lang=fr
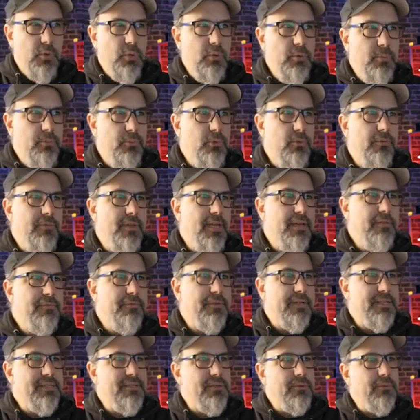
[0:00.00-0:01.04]
une plus vieille
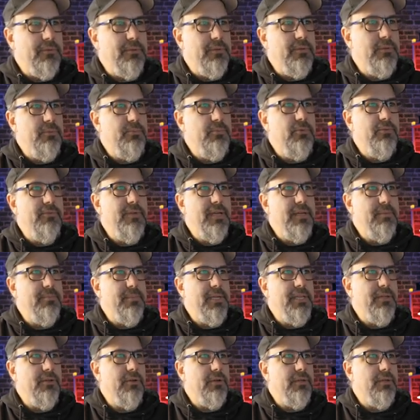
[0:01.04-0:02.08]
façon, une plus vieille
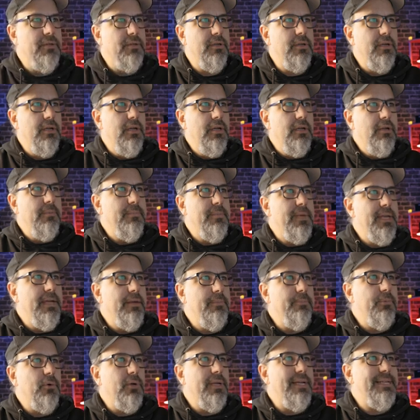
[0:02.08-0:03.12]
méthode. Mais
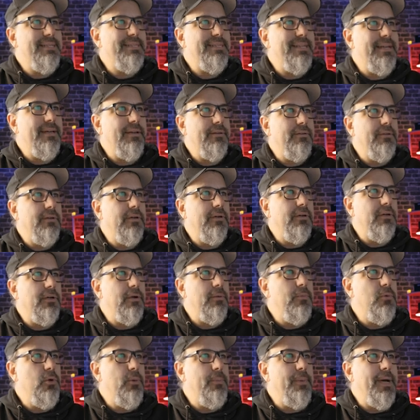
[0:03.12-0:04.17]
pour l'instant, euh,
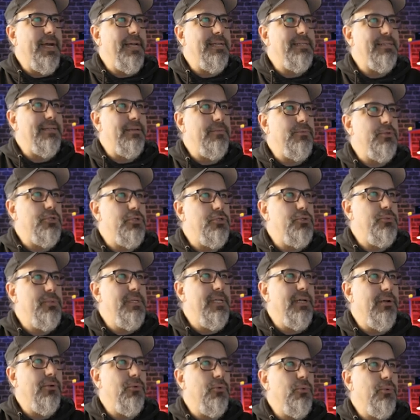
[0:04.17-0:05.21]
comme là par exemple, je suis
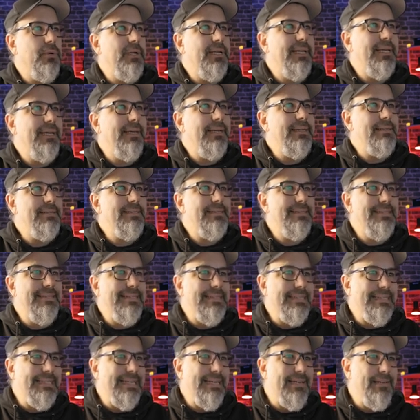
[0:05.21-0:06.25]
dans l'onglet
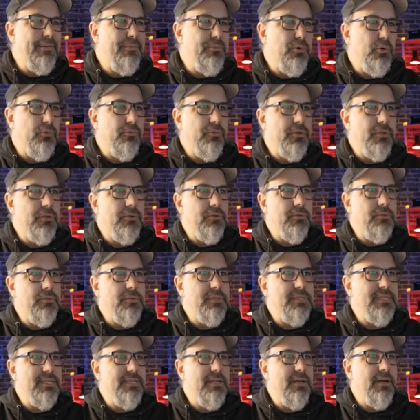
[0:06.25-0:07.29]
Système, on voit tout
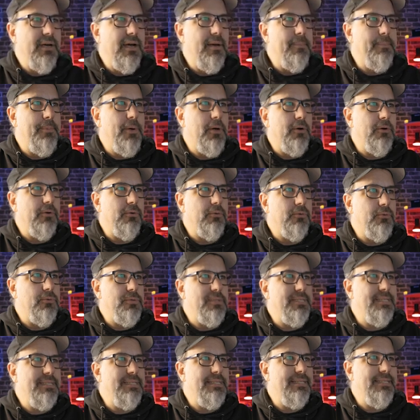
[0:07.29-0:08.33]
ce qui a rapport au
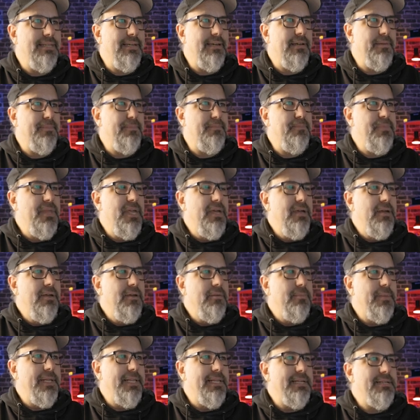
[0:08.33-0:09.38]
système.
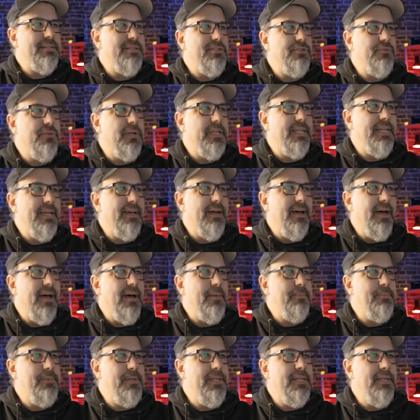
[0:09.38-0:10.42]
Maintenant, si je vais dans
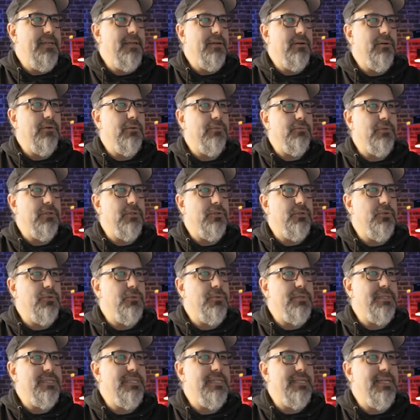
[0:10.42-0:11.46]
Appli, on voit
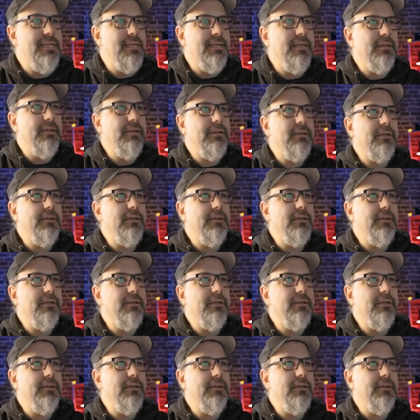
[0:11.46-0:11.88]
tout ce qui est